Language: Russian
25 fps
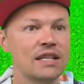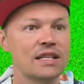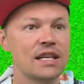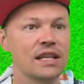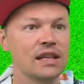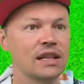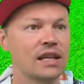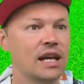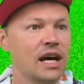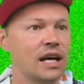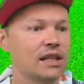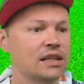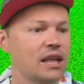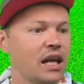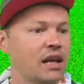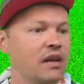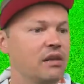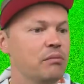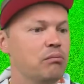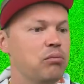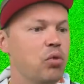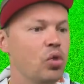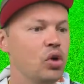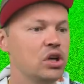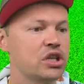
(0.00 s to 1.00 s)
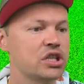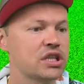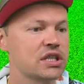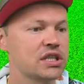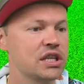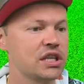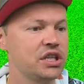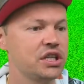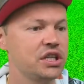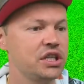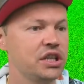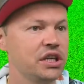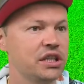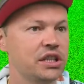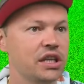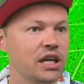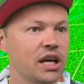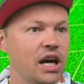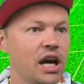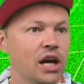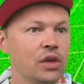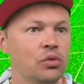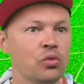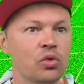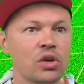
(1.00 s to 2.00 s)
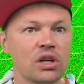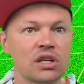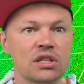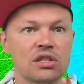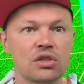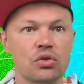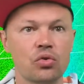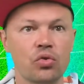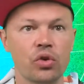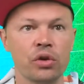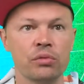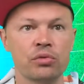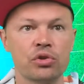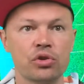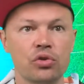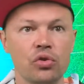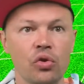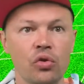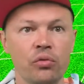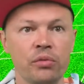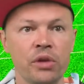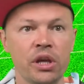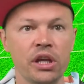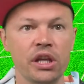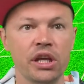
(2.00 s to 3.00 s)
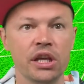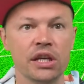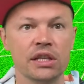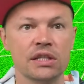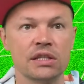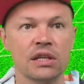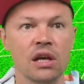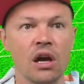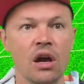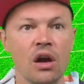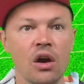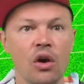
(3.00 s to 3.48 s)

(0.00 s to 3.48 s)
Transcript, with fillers: солдата и больше защиты. А ну-ка строим, что у меня есть?